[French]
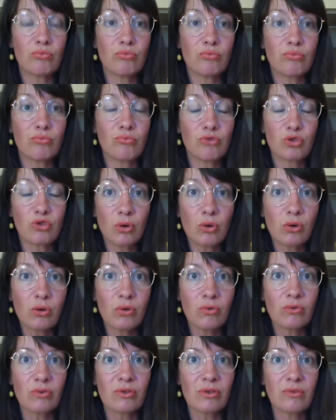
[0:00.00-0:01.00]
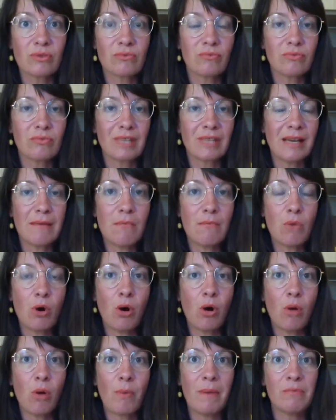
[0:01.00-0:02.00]
choses,
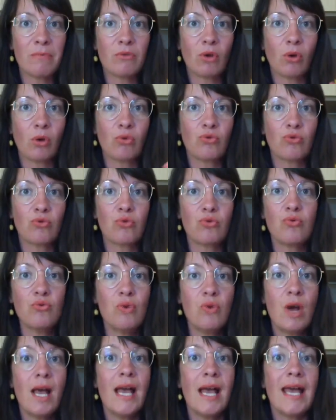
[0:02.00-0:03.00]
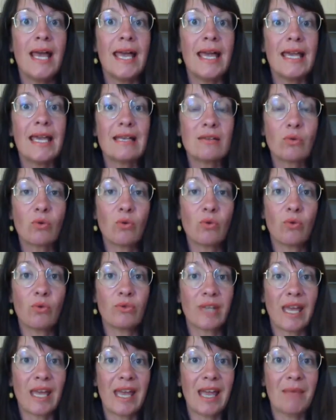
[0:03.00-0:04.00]
tellement en même temps tout et son
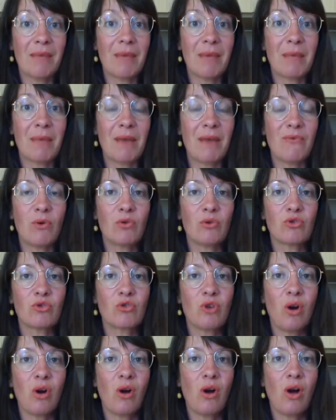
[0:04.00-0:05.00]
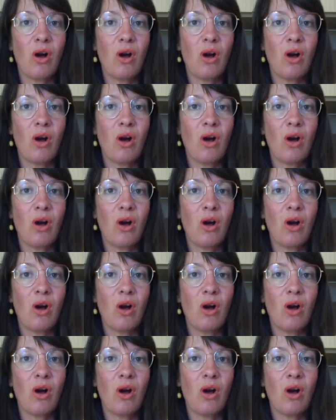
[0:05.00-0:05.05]
contraire, que parfois on sent